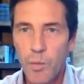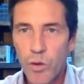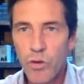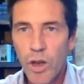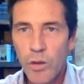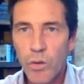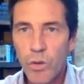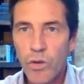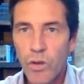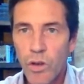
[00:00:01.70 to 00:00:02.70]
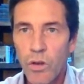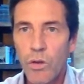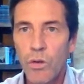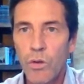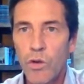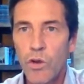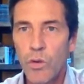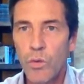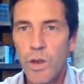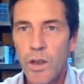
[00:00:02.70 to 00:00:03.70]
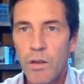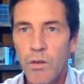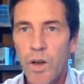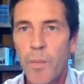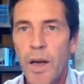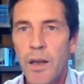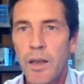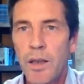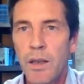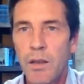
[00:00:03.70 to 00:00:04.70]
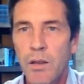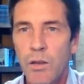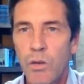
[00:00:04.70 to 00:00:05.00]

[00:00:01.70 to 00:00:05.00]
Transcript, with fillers: Bonjour à tous, euh, aujourd'hui on va parler euh,